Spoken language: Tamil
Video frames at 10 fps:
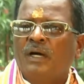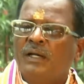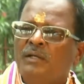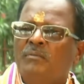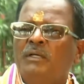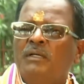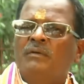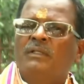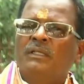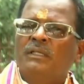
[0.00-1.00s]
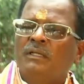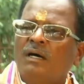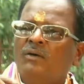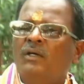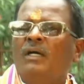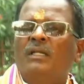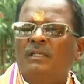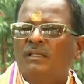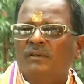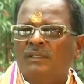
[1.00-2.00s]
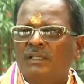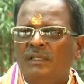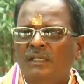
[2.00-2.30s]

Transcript: அதே மாதிரி வந்து ராகு காலத்தில் வந்து